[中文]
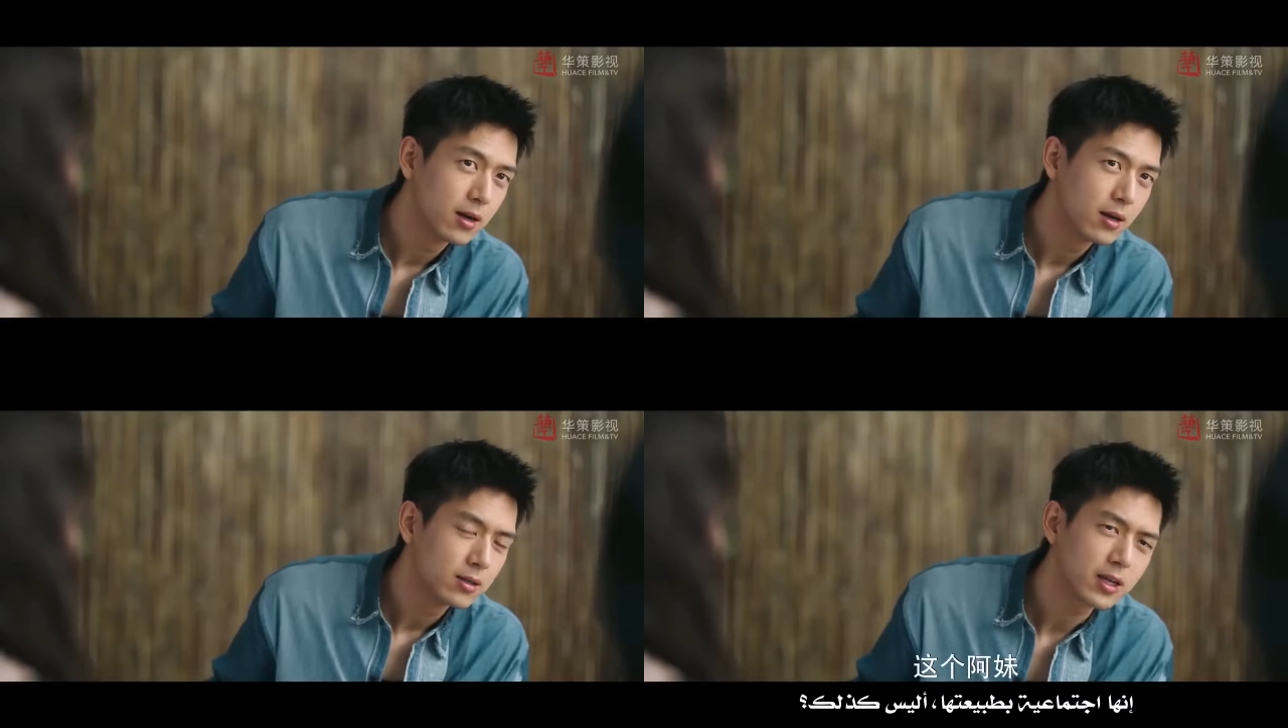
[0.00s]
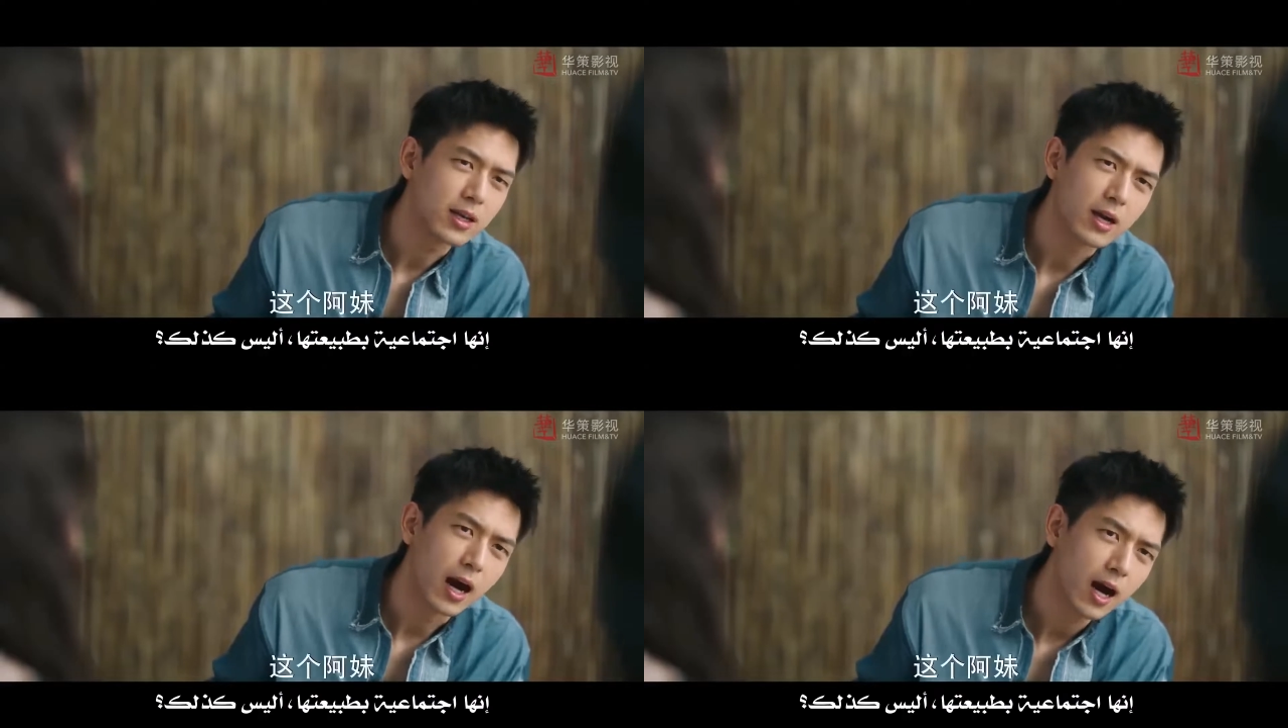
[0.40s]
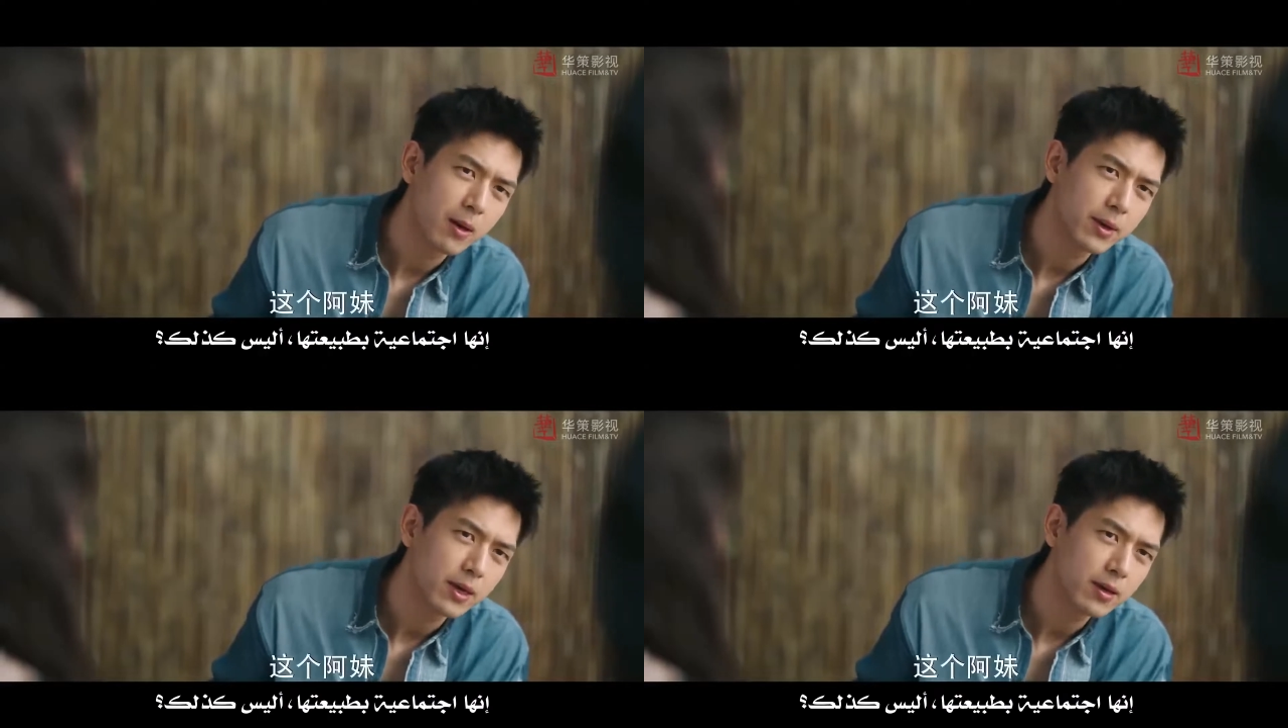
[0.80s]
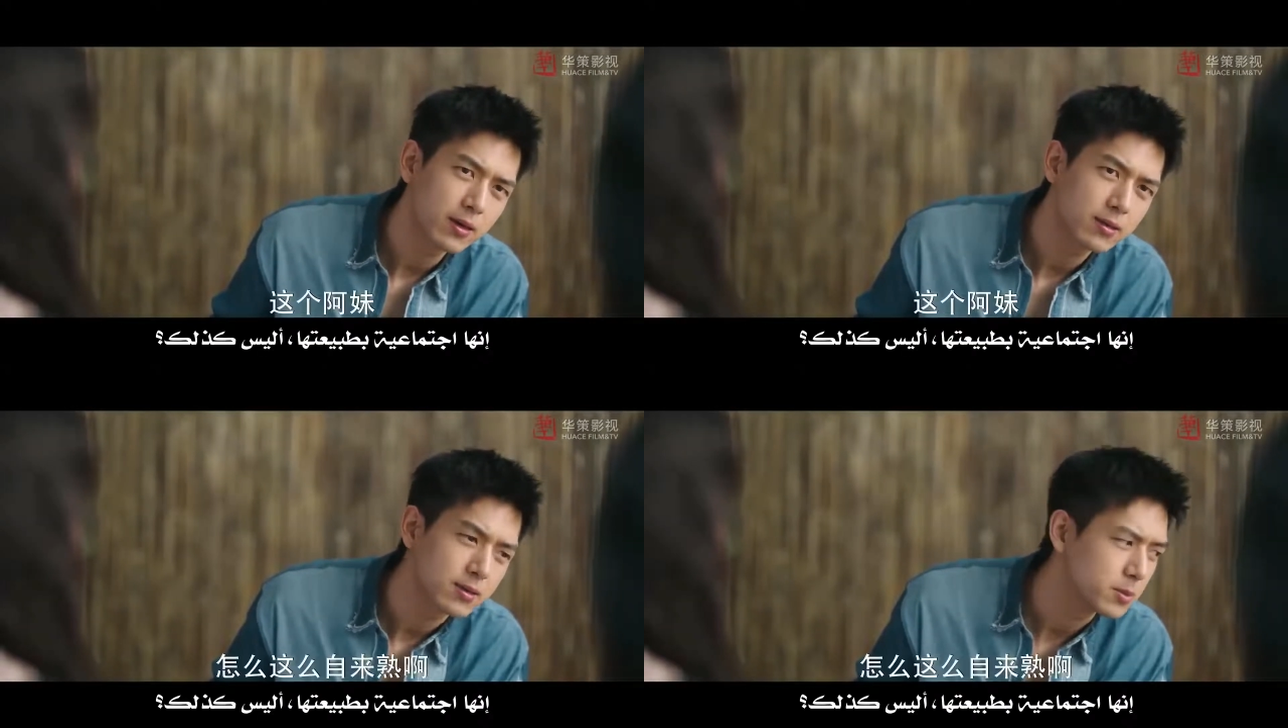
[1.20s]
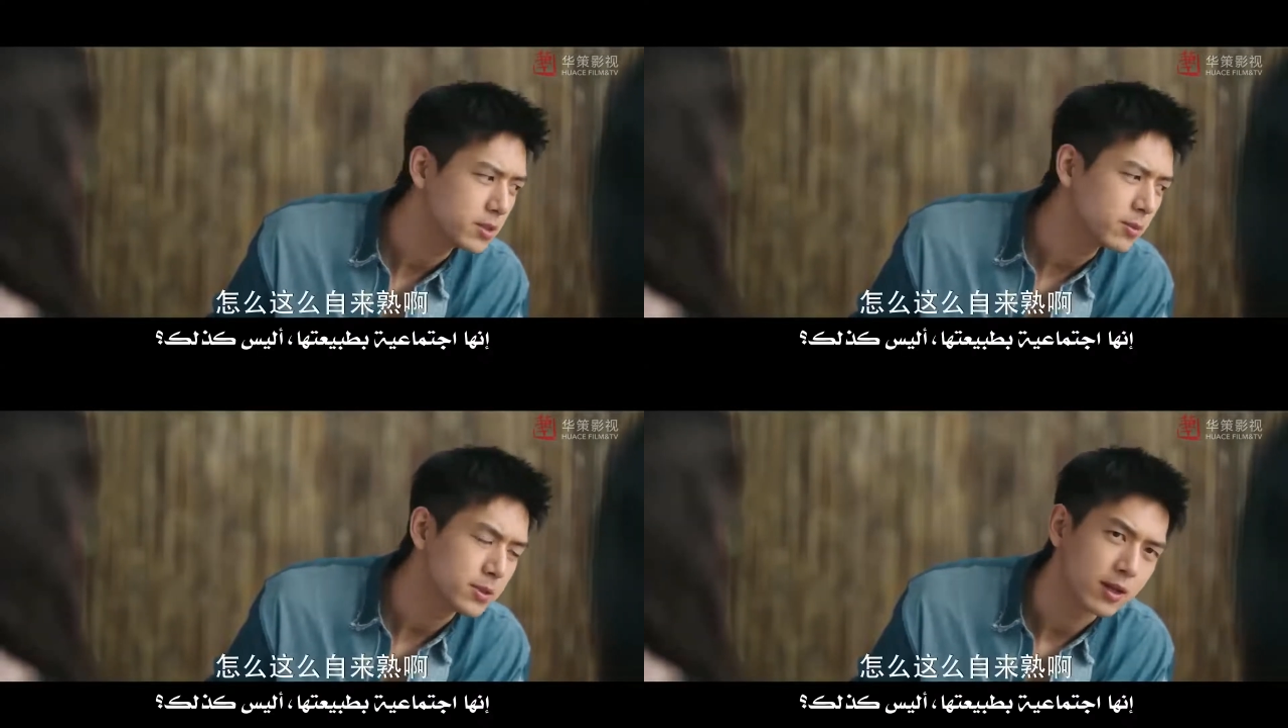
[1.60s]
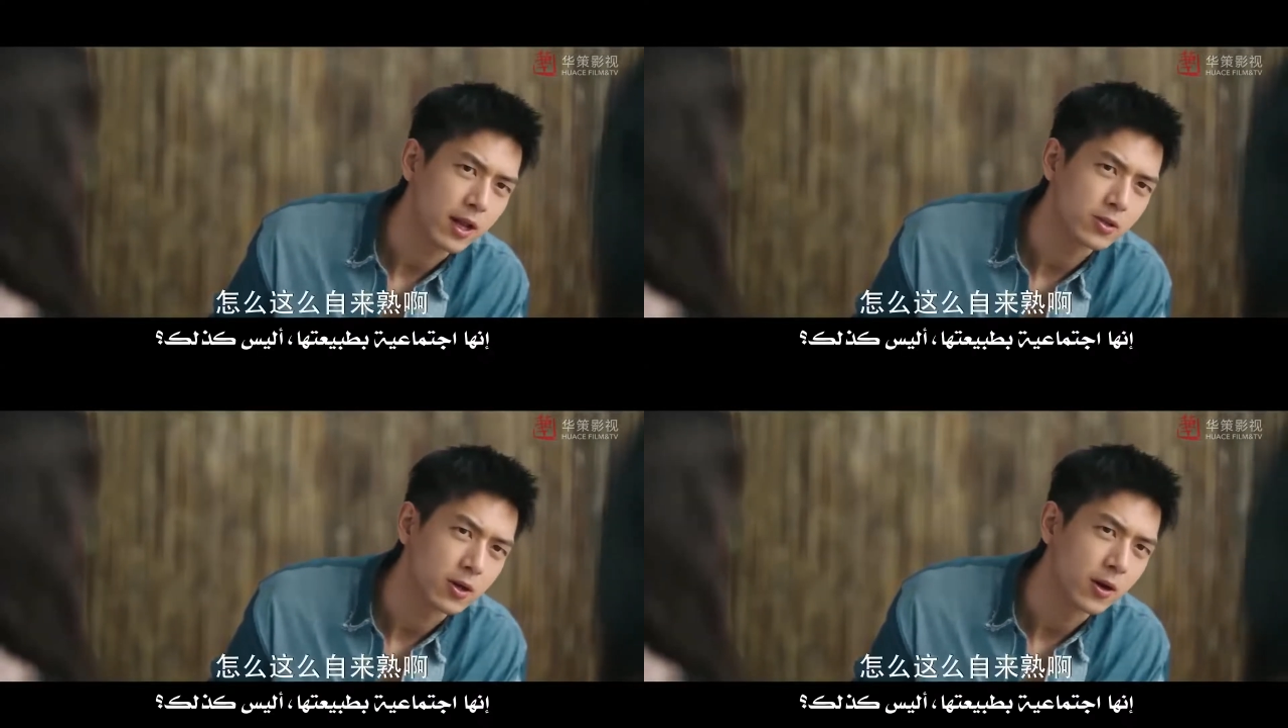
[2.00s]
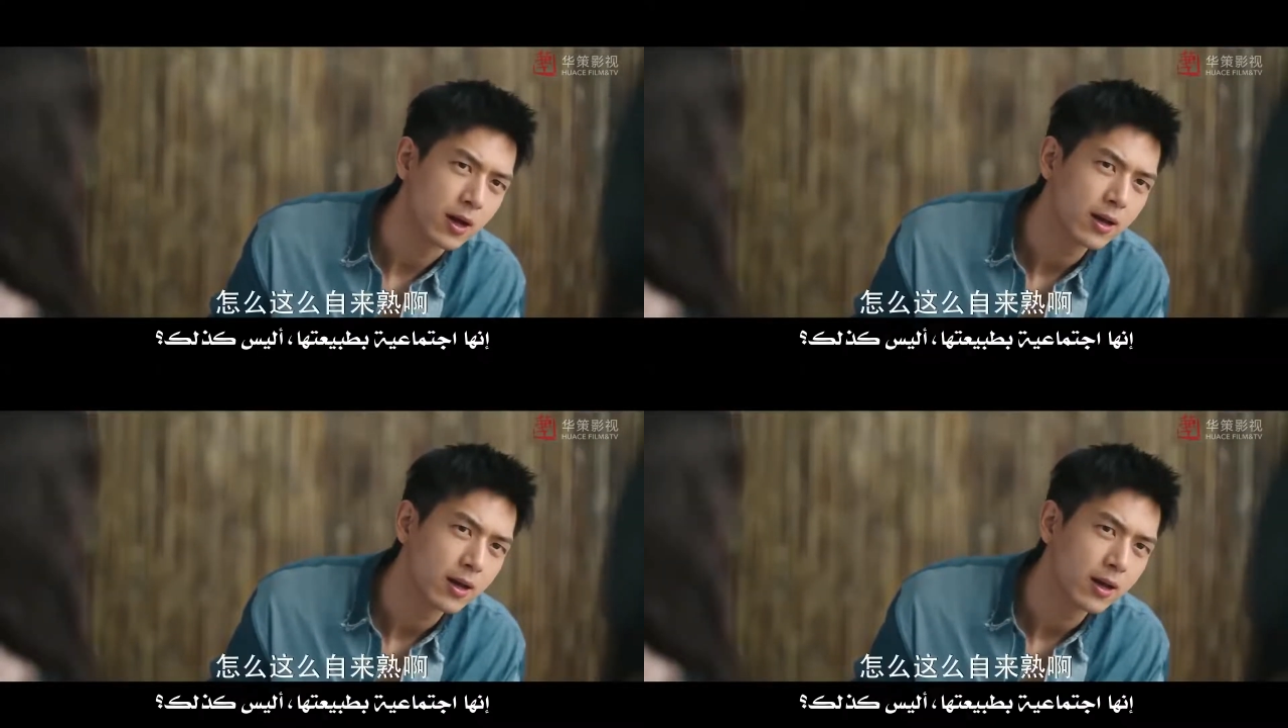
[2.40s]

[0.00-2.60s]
这个阿妹怎么这么自来熟啊？